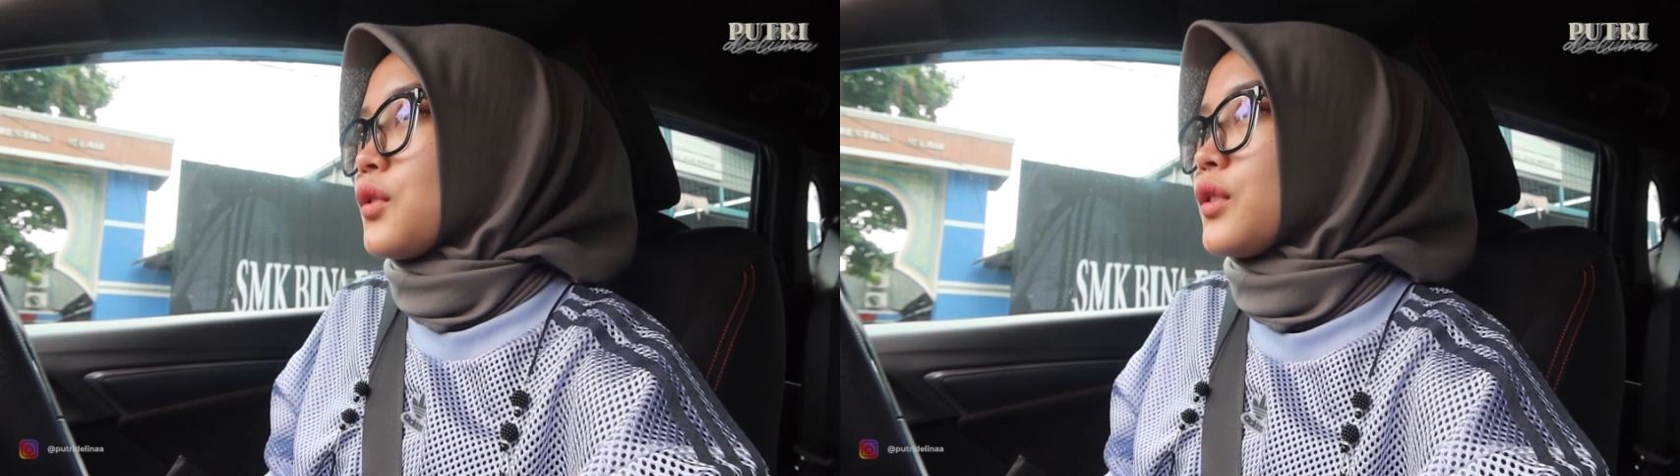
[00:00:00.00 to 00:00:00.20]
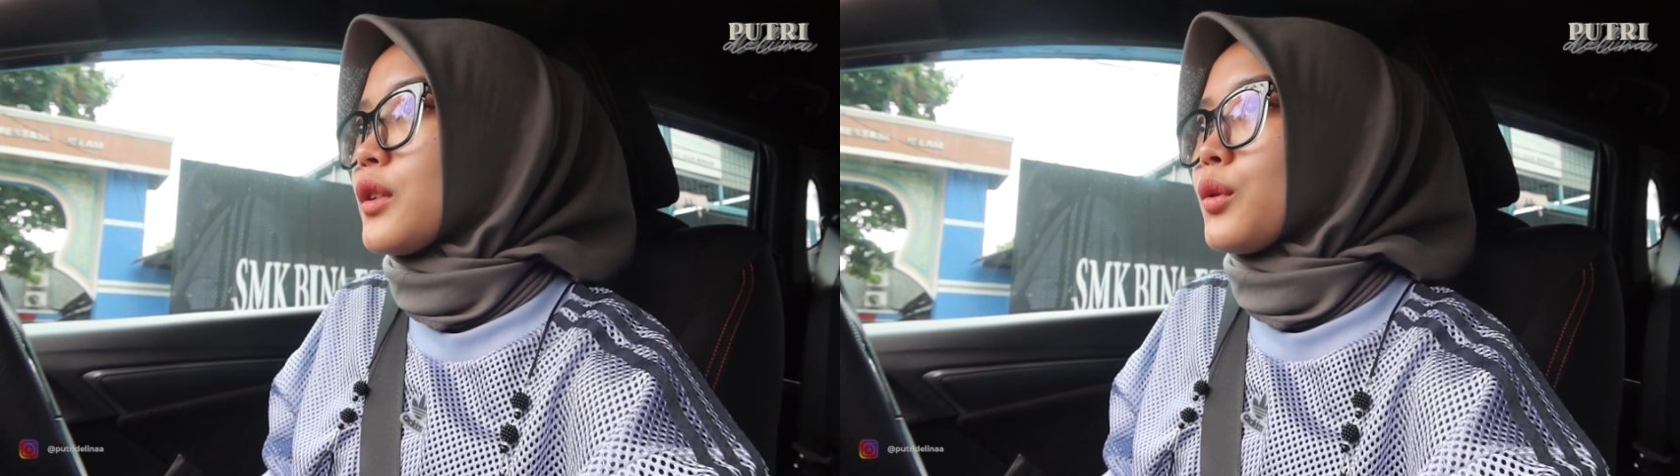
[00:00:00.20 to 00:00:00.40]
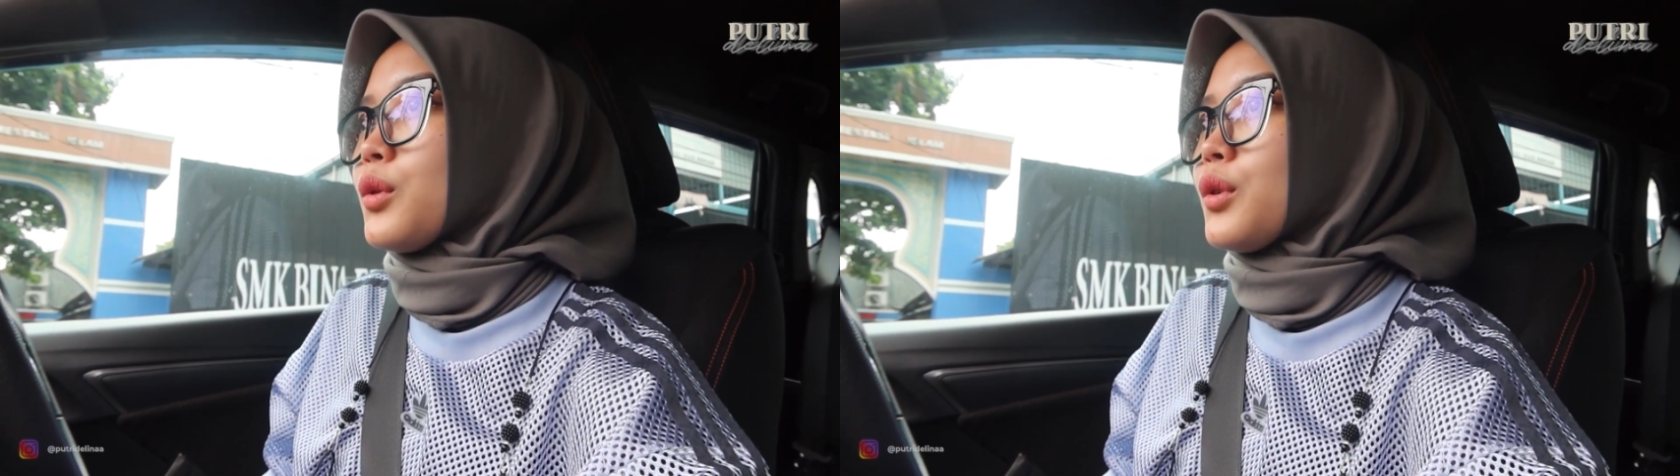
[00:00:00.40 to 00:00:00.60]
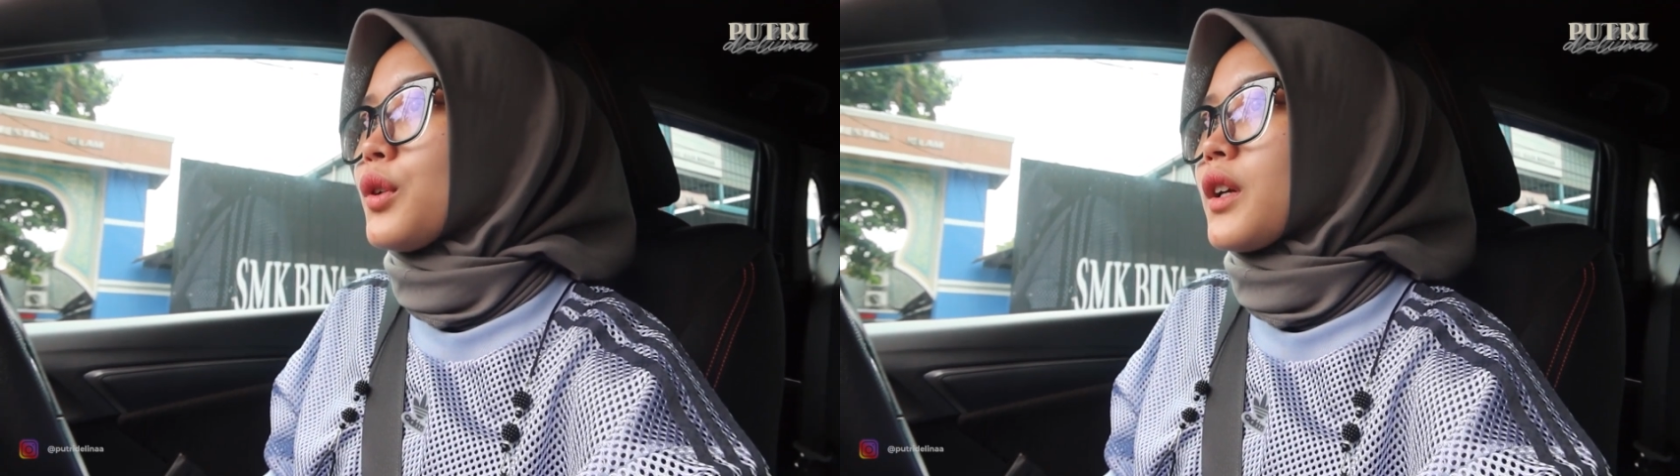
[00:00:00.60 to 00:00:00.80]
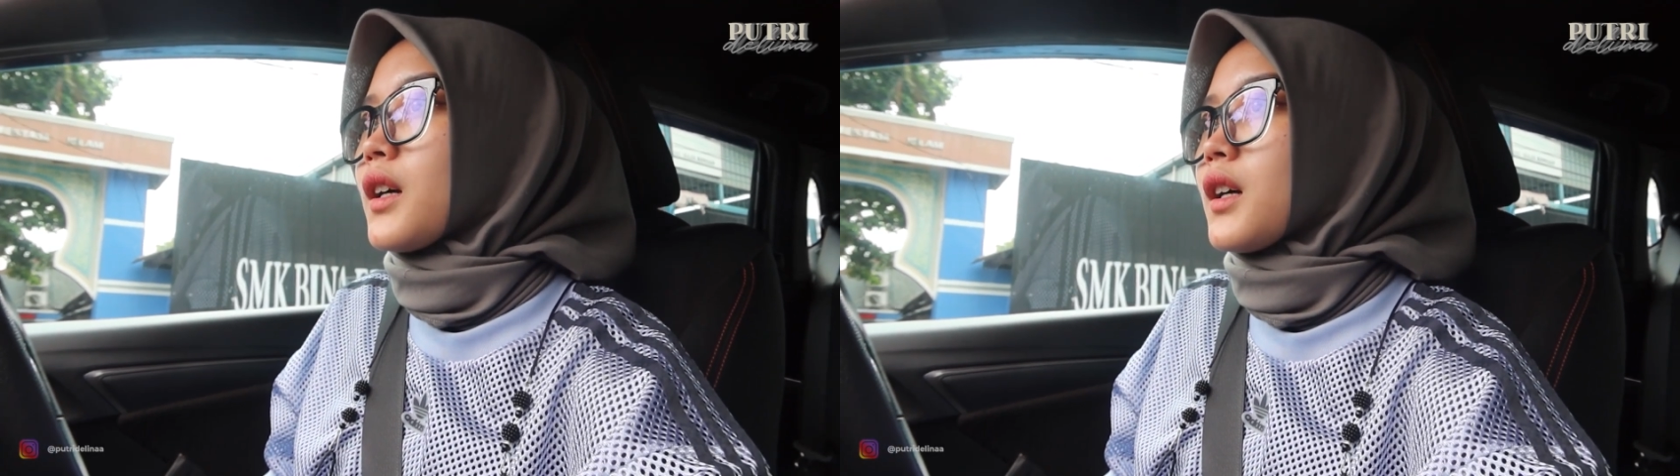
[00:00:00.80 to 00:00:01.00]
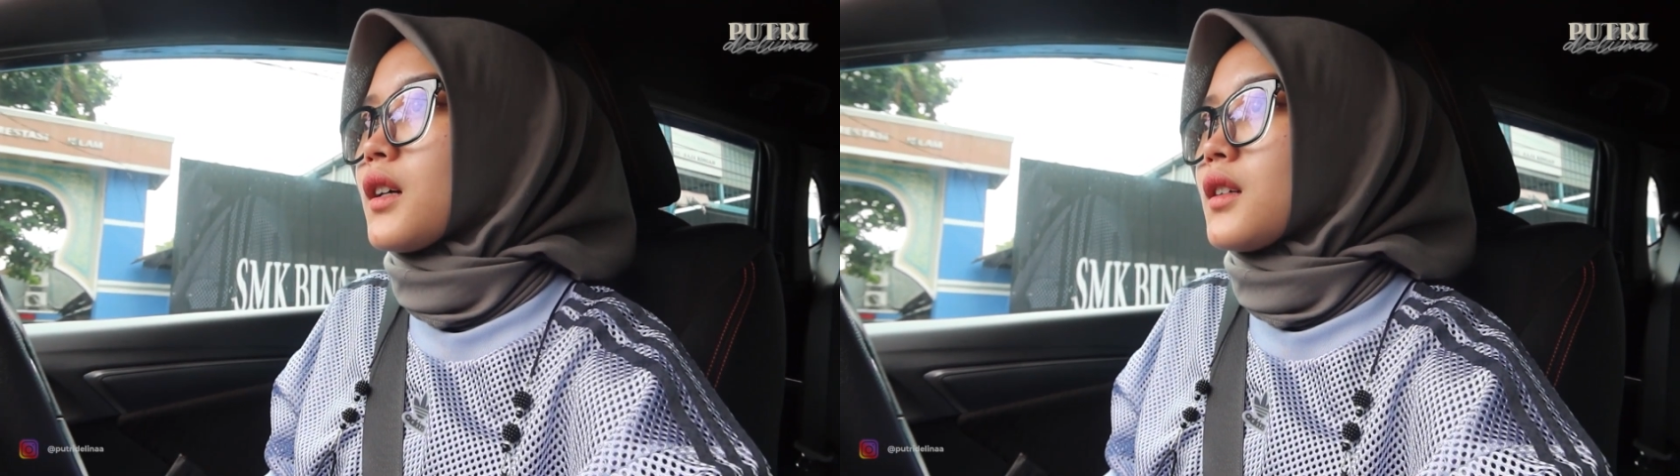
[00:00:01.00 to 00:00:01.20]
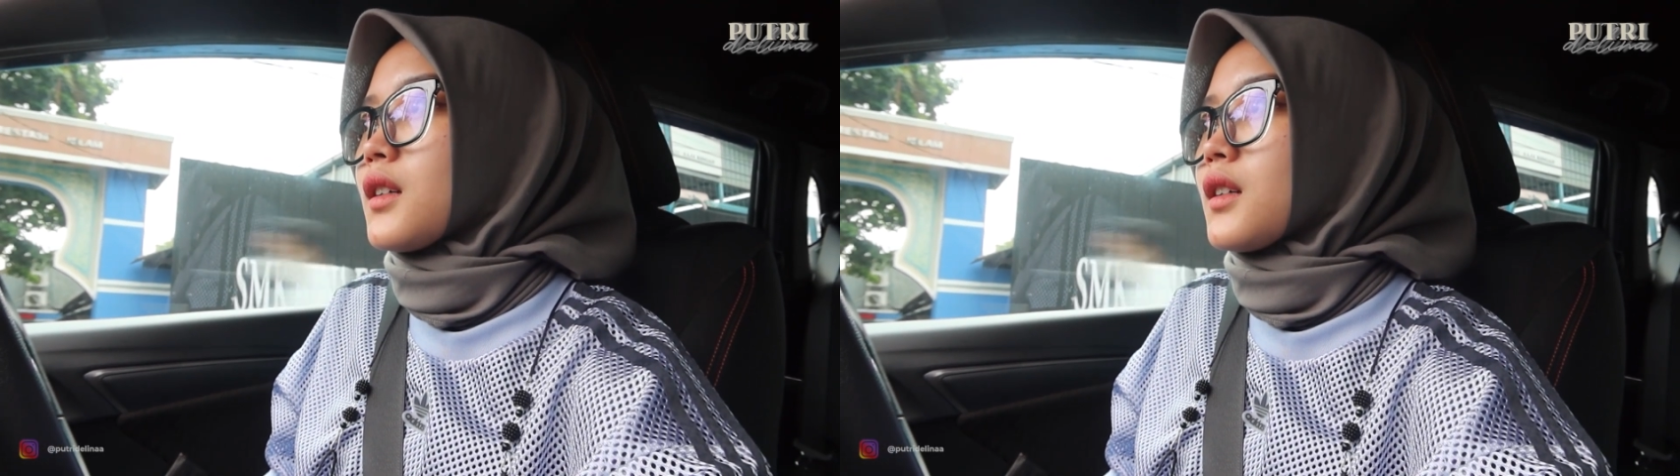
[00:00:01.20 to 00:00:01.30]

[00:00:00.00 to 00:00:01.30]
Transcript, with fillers: udah tuh kayak